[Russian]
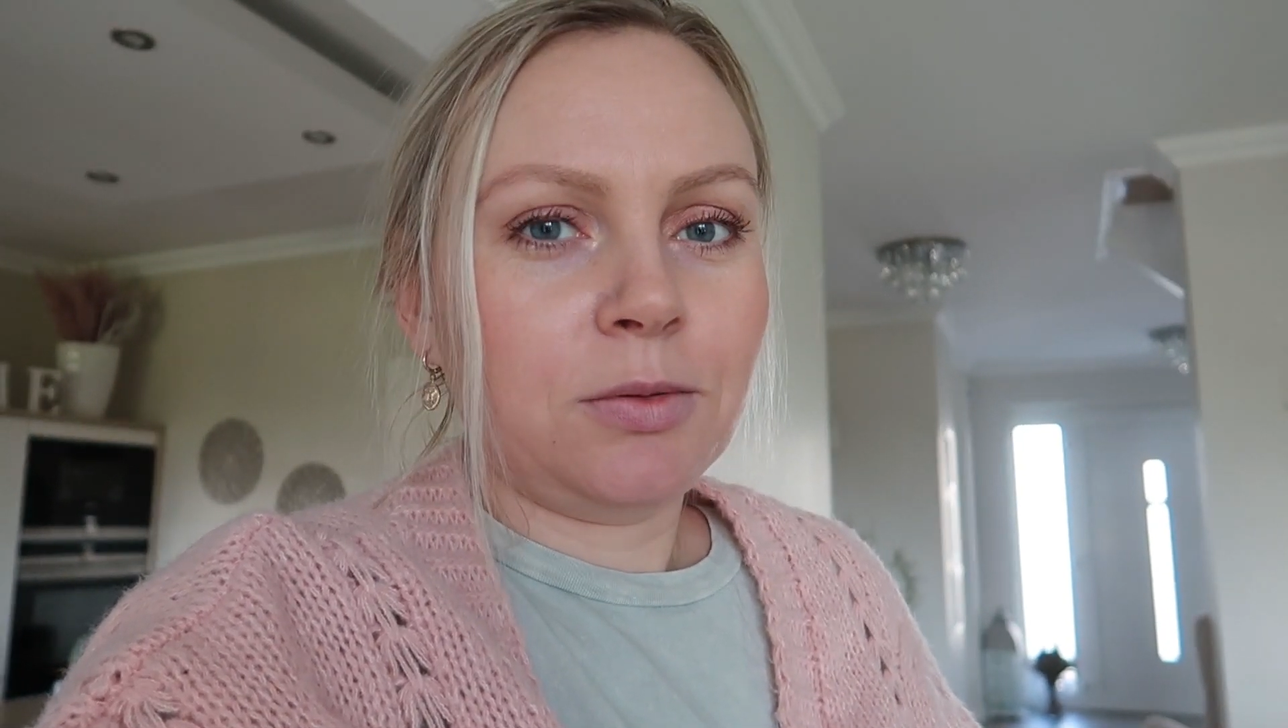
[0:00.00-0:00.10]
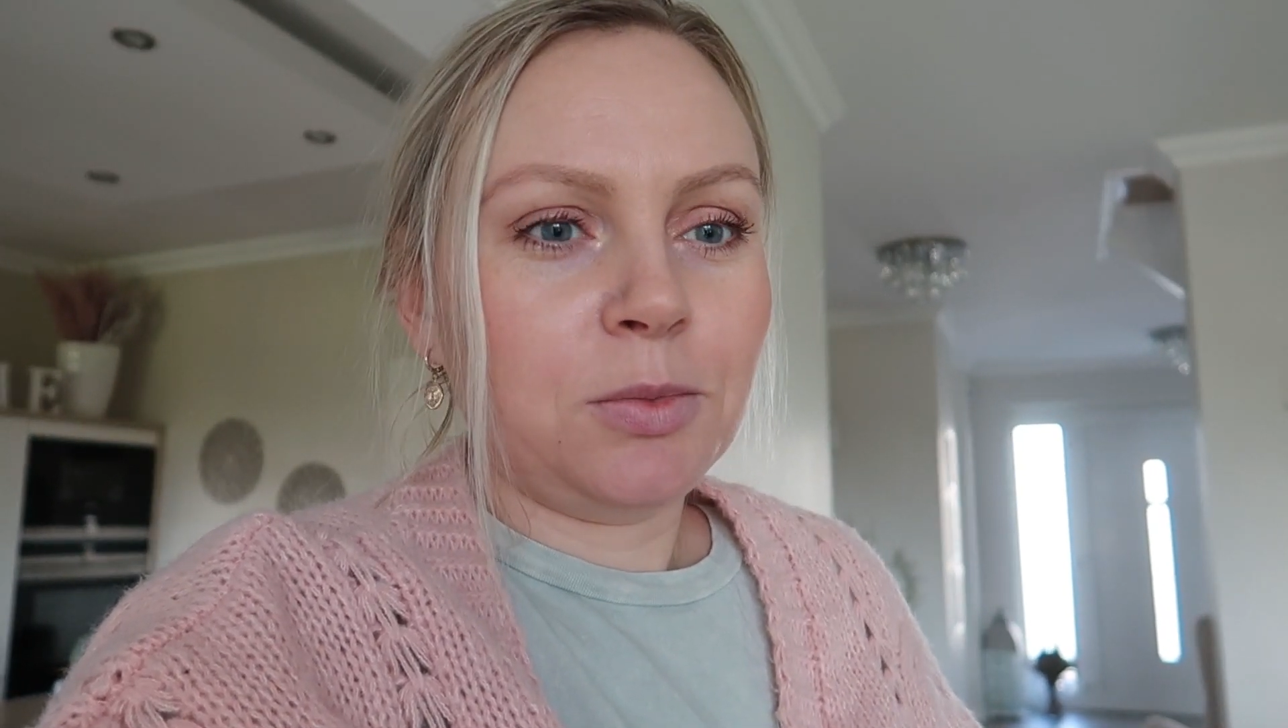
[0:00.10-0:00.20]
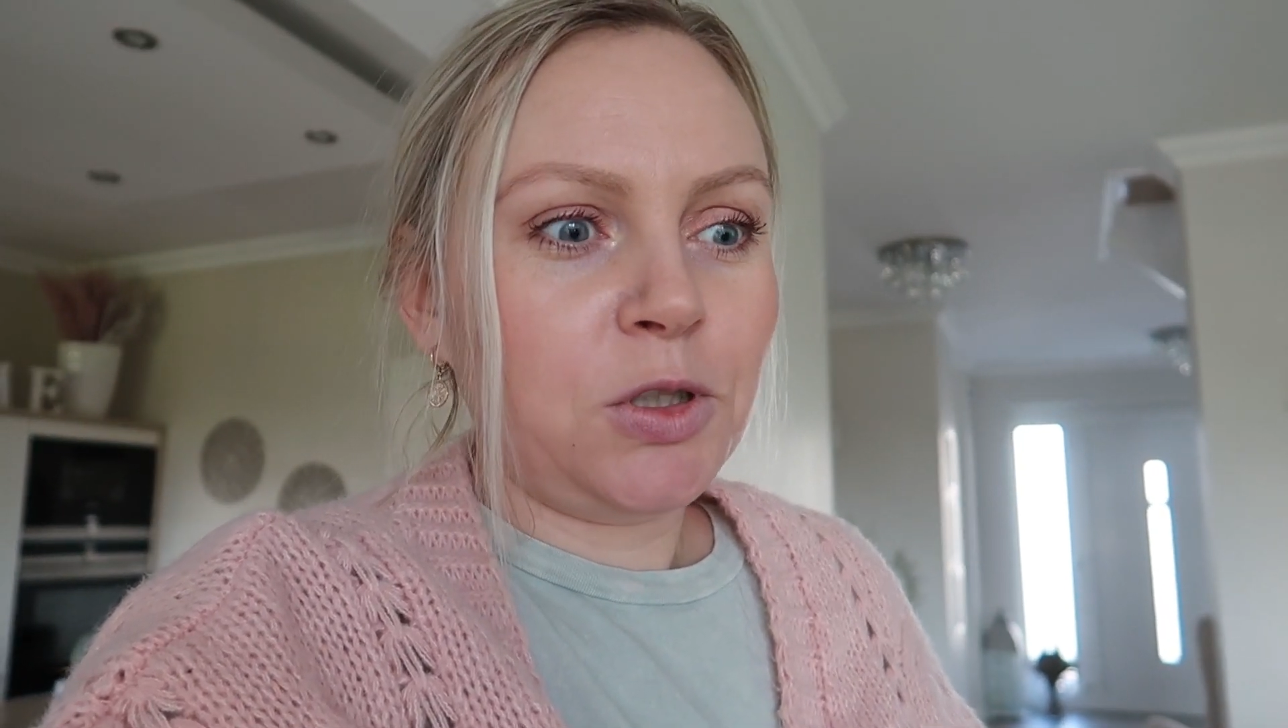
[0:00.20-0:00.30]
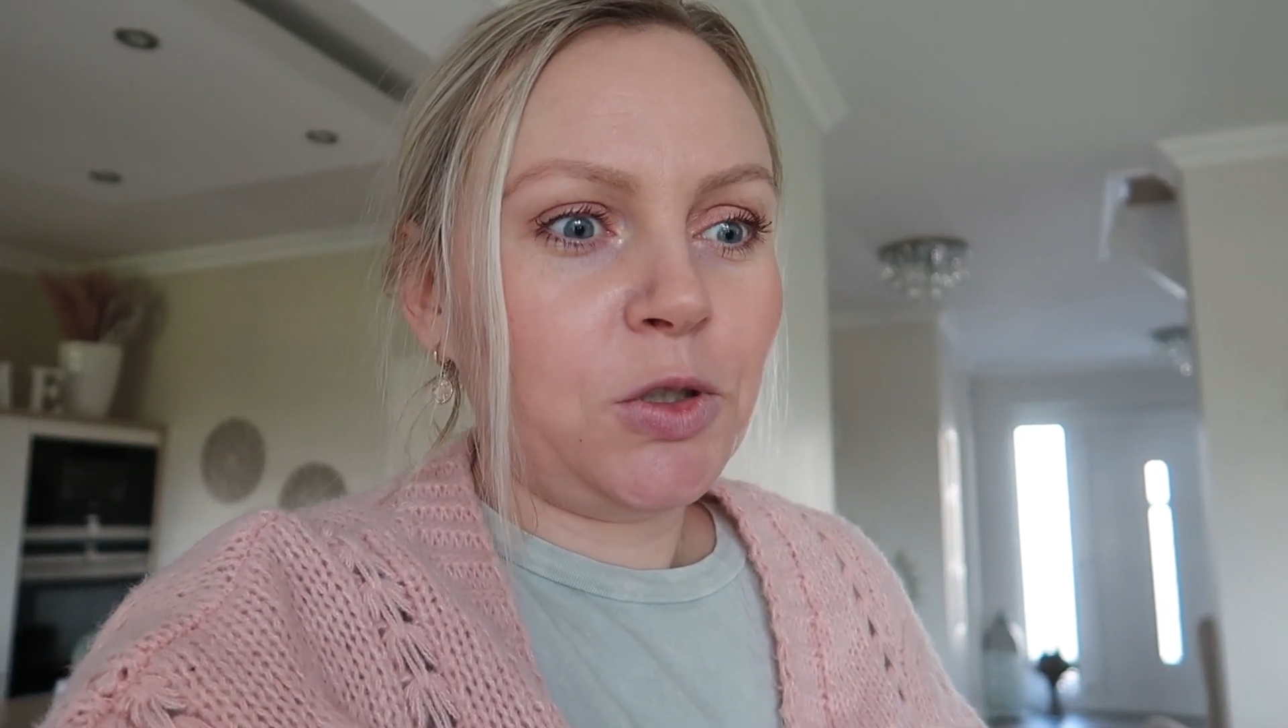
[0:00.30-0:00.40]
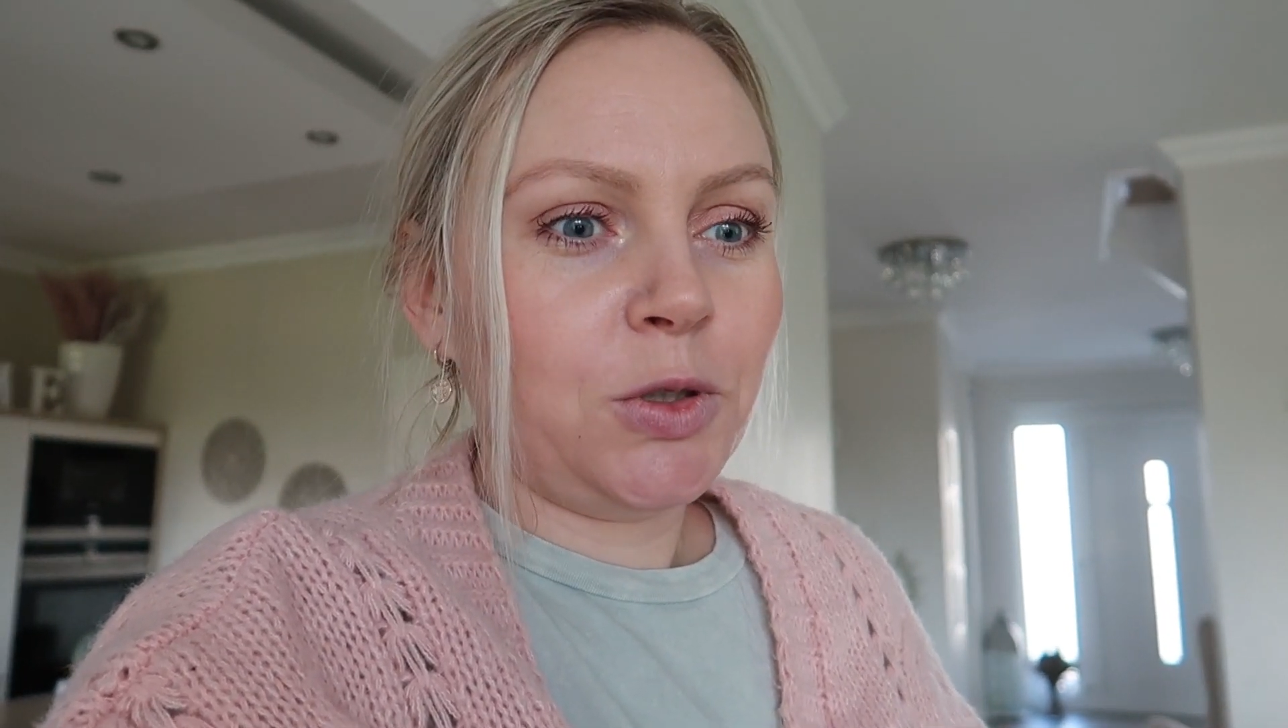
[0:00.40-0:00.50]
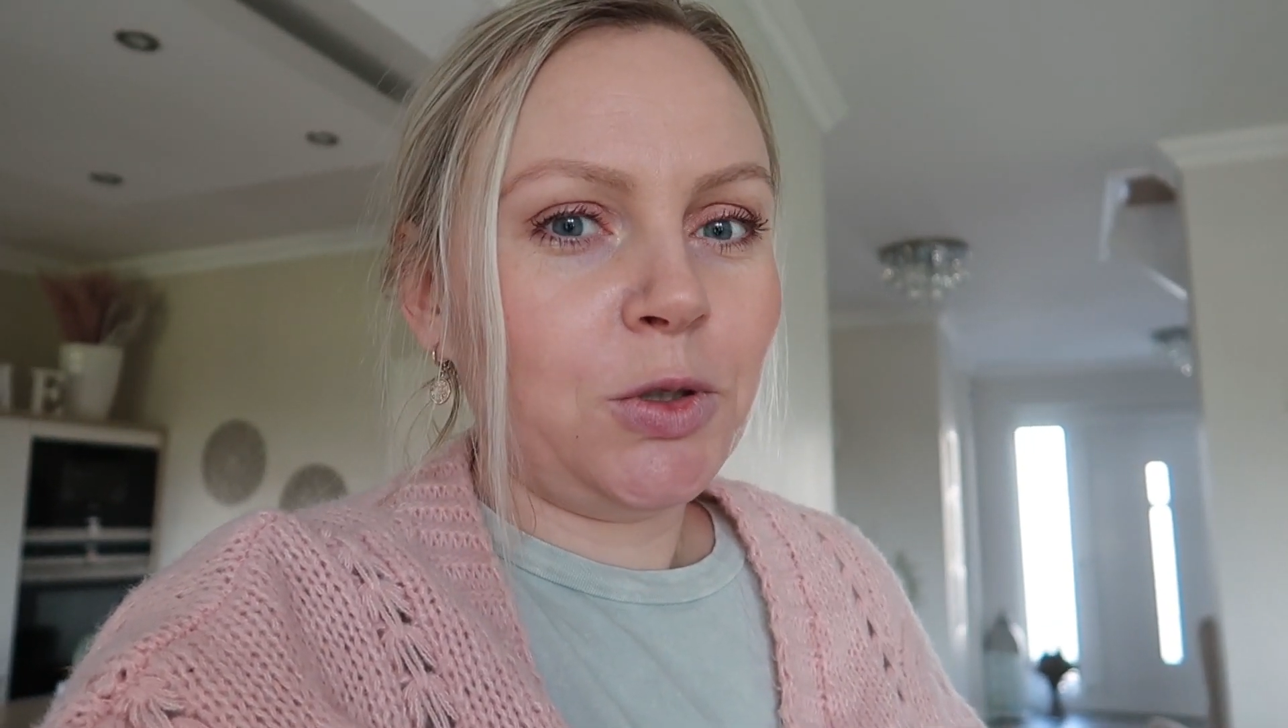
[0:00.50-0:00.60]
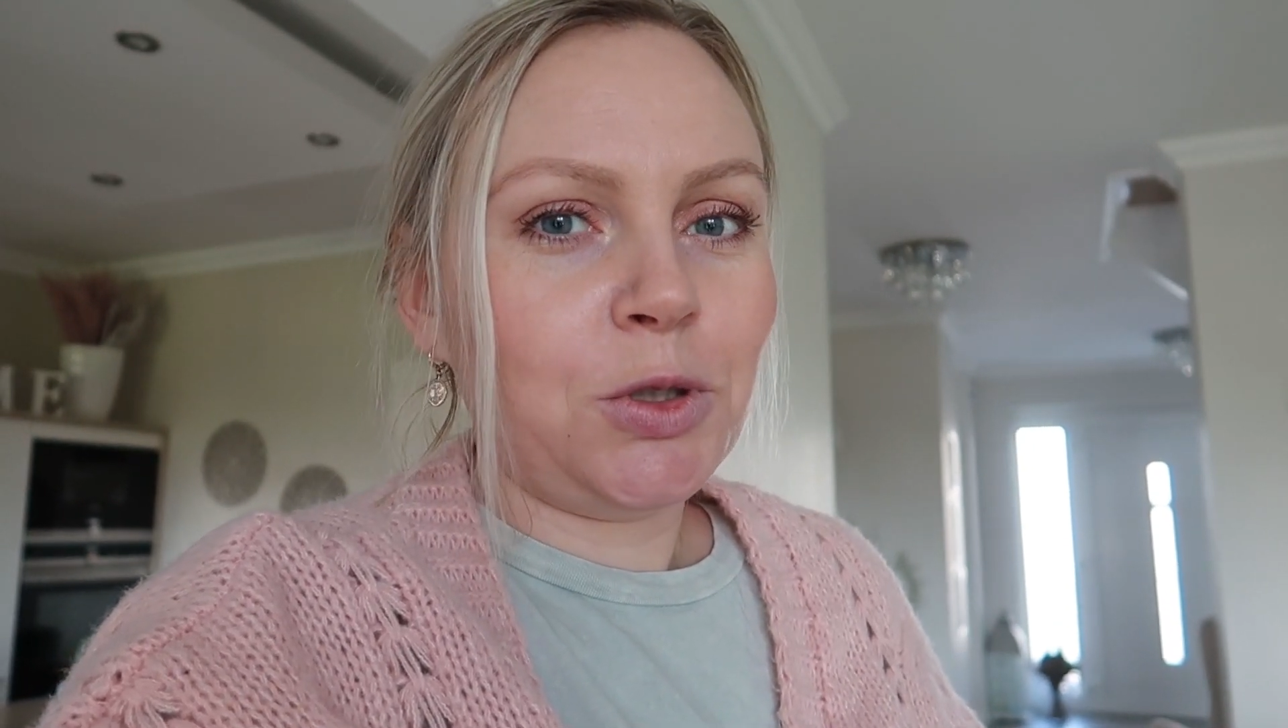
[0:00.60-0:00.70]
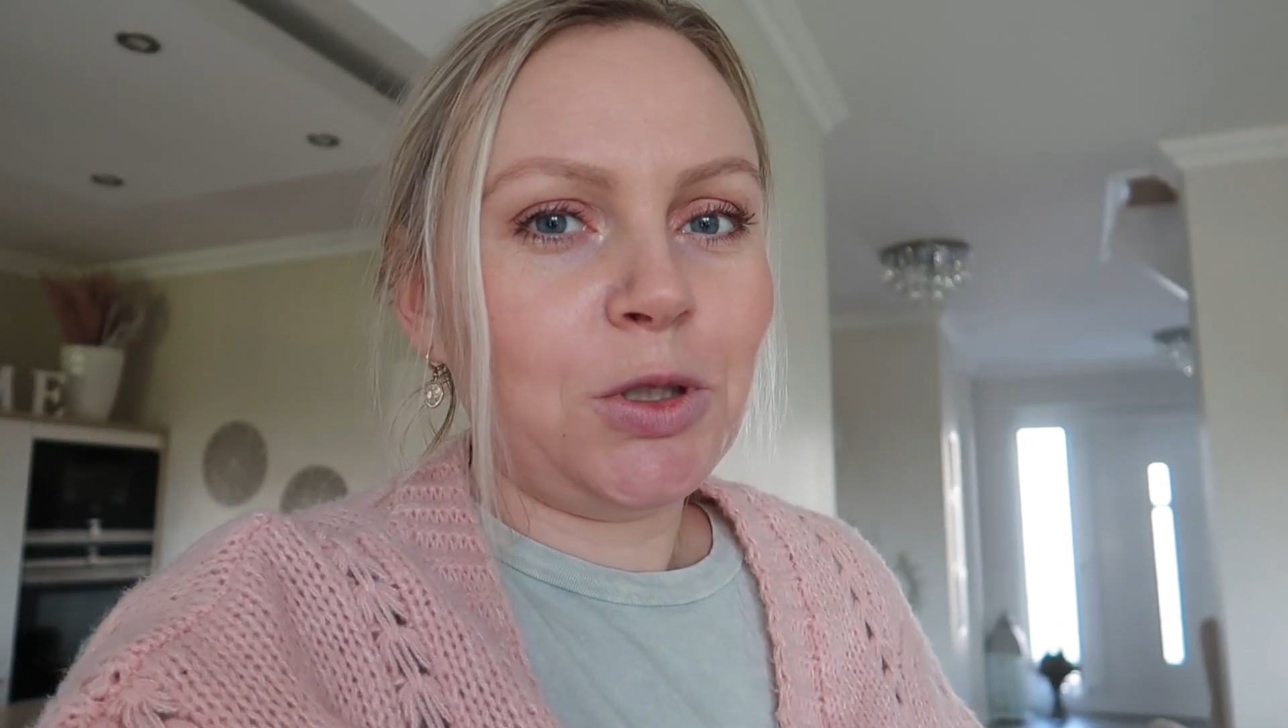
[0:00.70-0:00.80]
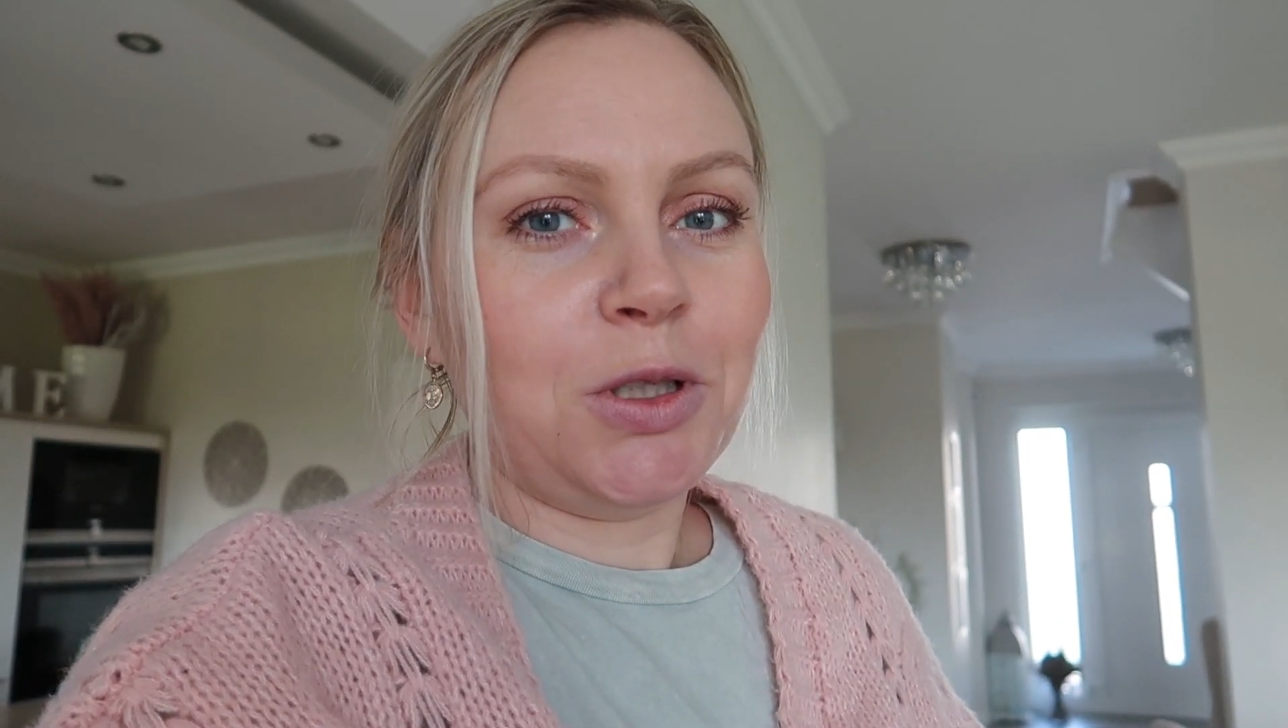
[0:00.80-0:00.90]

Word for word: мне еще ничего